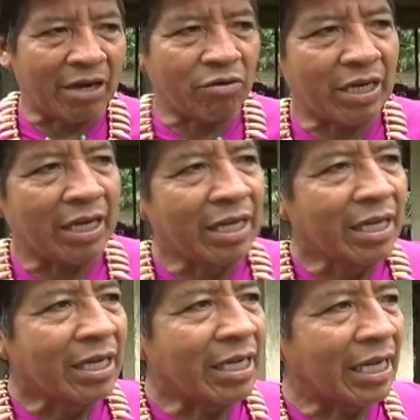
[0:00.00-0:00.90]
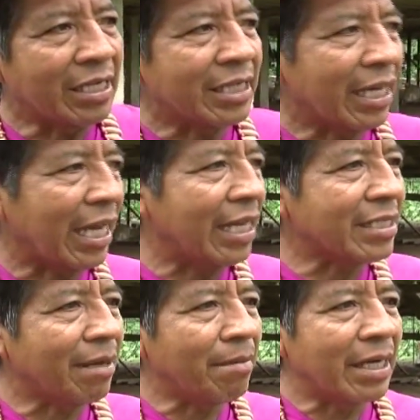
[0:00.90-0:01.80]
ahora. Eh, se
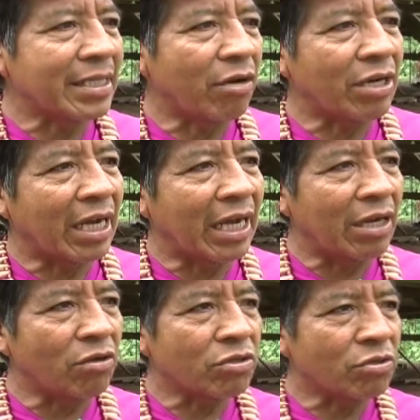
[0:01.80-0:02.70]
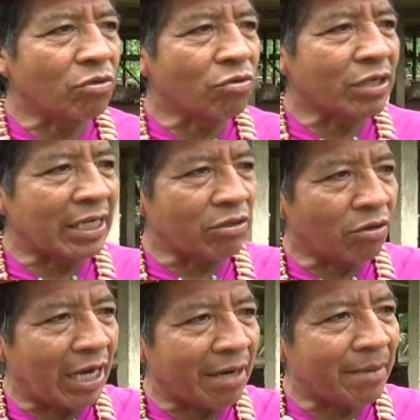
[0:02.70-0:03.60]
caza más ahora a los gurres
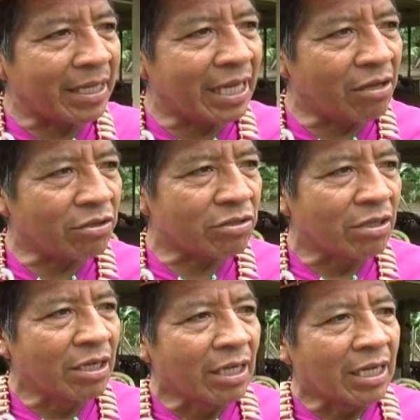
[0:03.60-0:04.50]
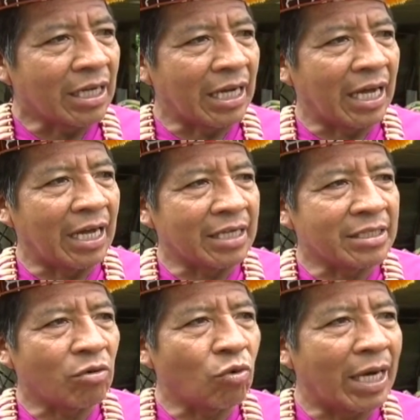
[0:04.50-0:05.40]
o armadillos,
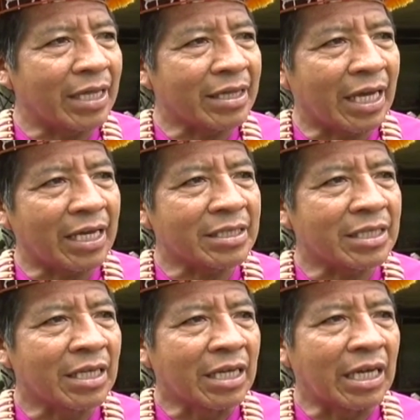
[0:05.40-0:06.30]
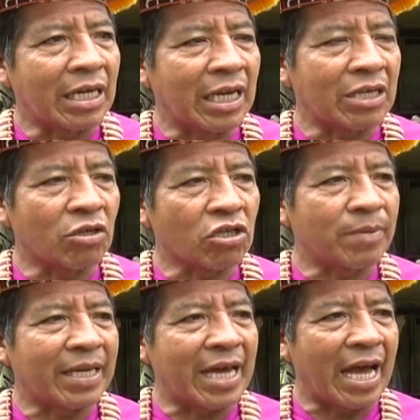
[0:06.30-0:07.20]
las guantas,
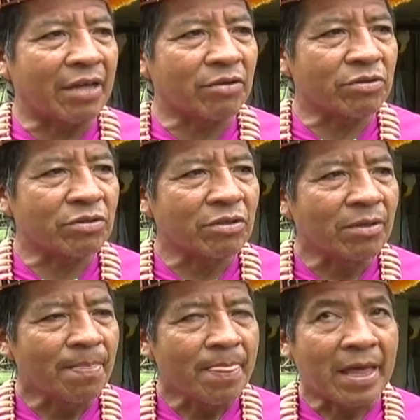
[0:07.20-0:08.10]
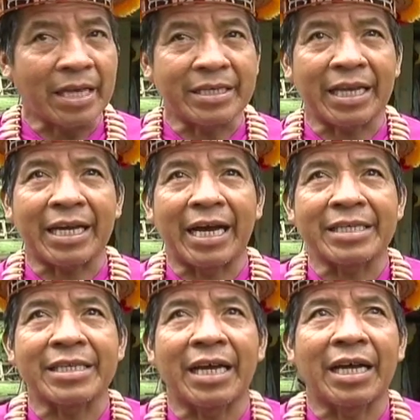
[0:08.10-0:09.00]
los venados, eh, se
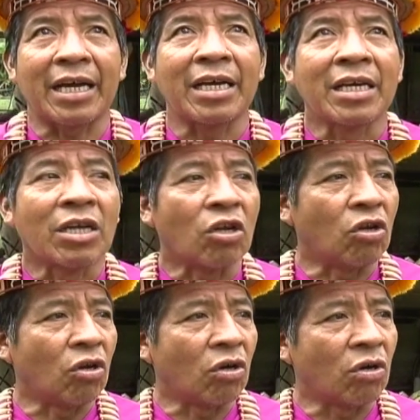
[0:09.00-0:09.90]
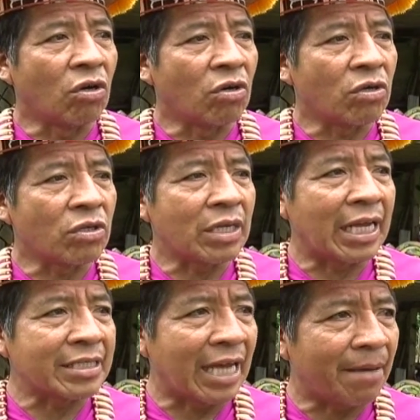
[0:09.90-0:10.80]
caza
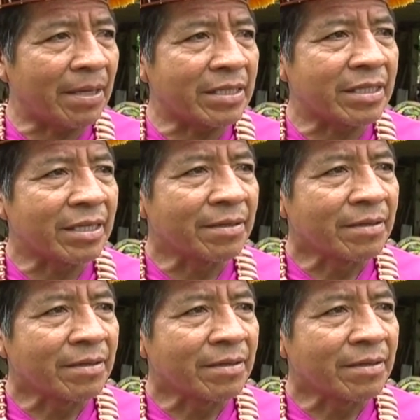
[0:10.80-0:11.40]
las aves,